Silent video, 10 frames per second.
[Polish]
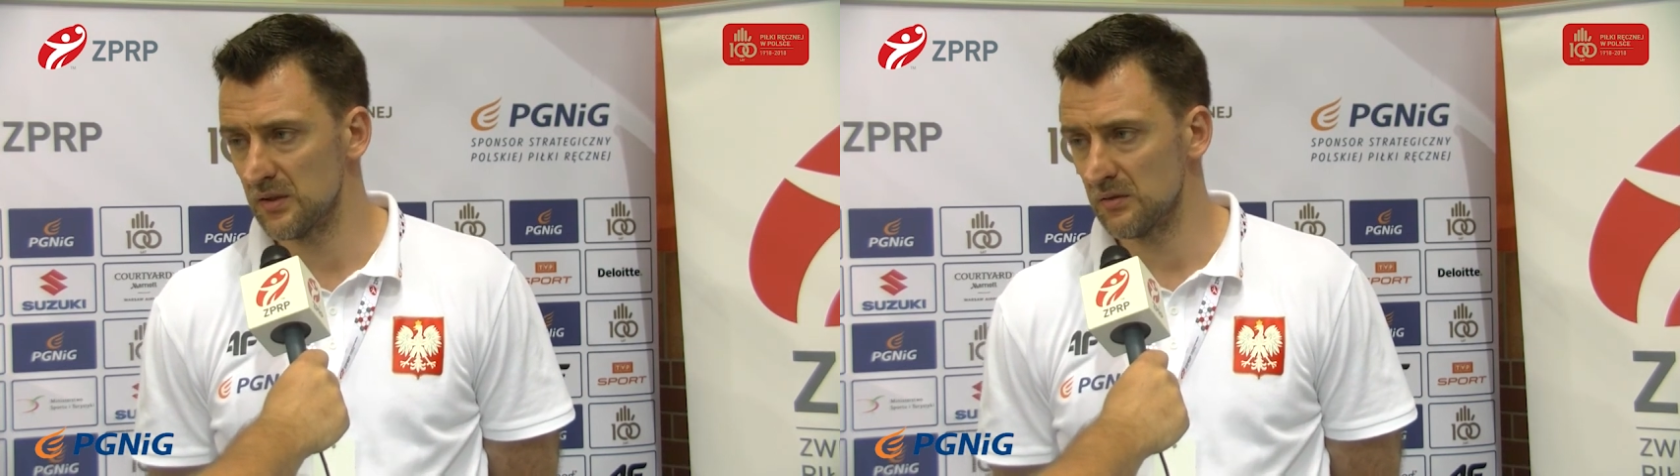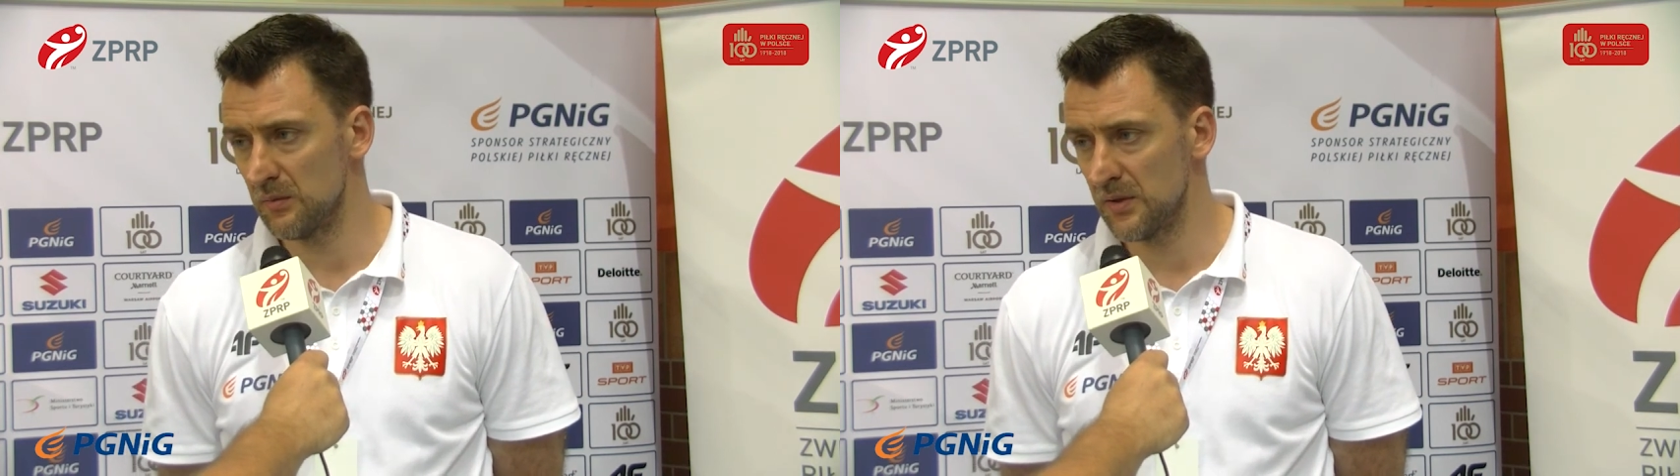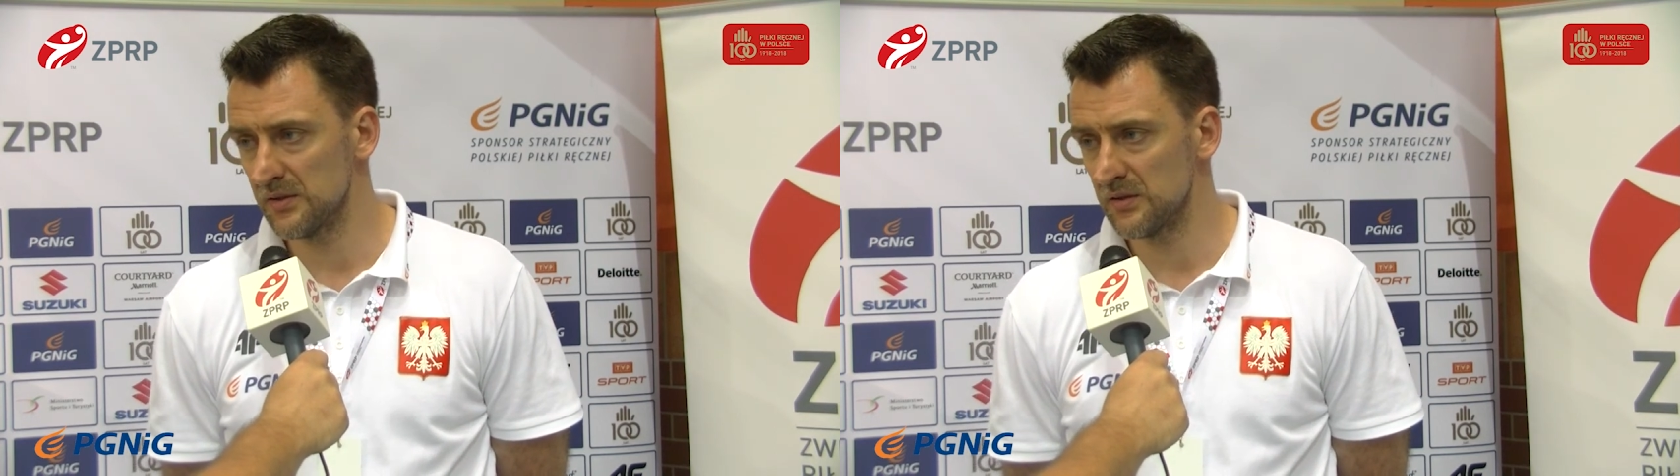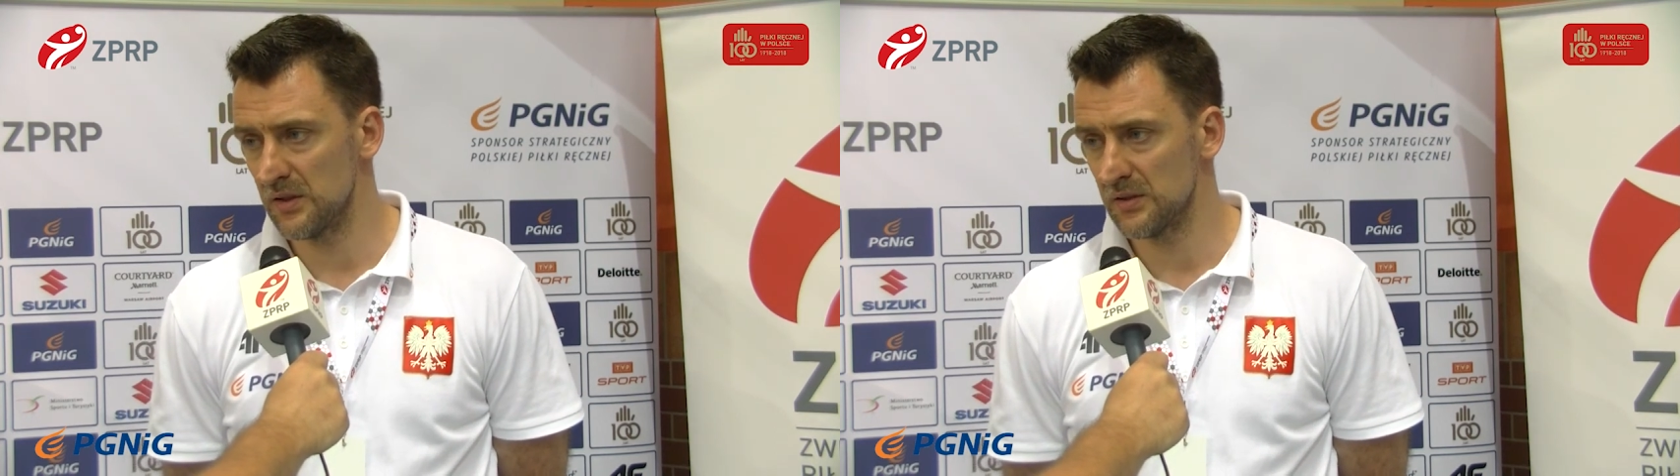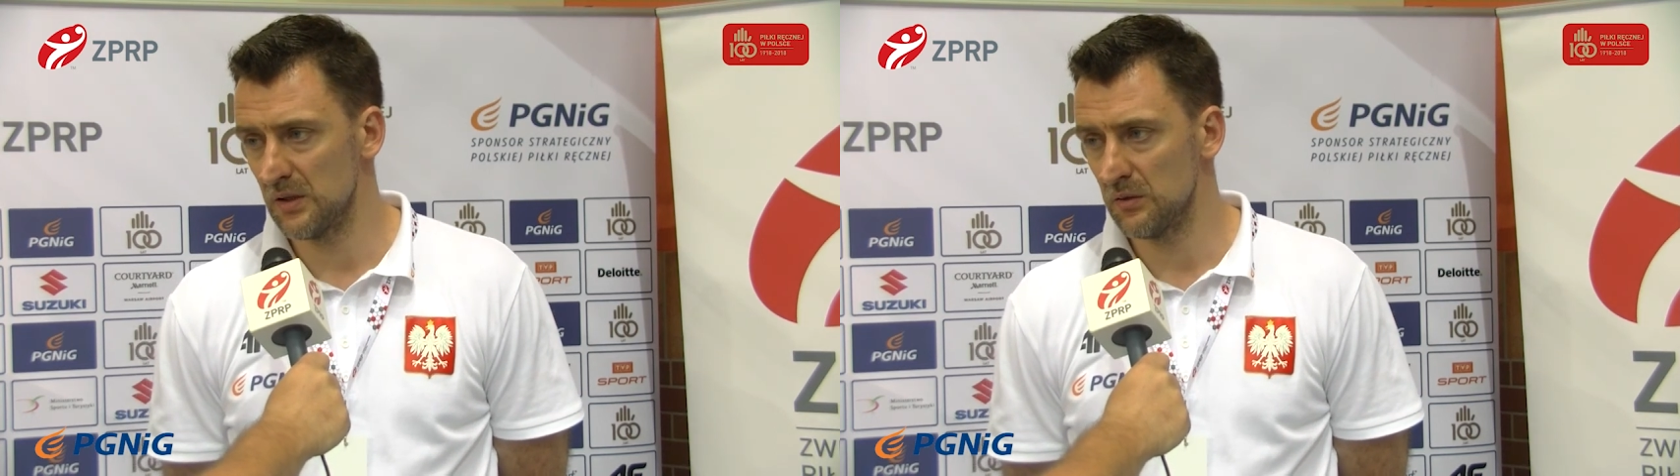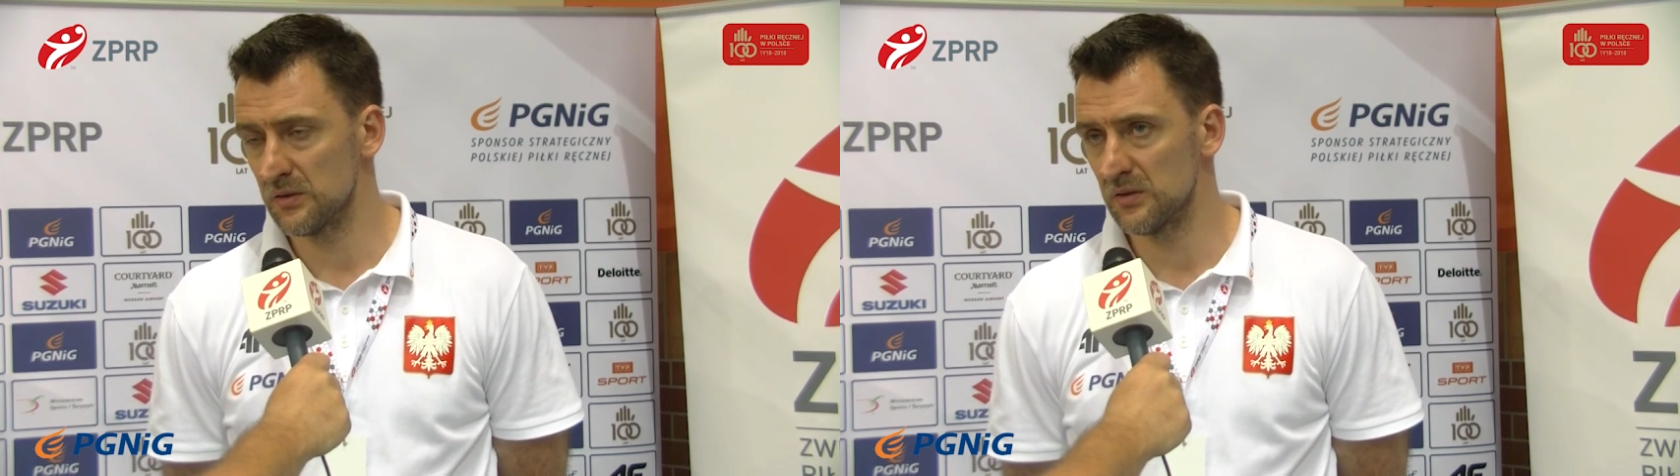na czym nam bardzo zależało,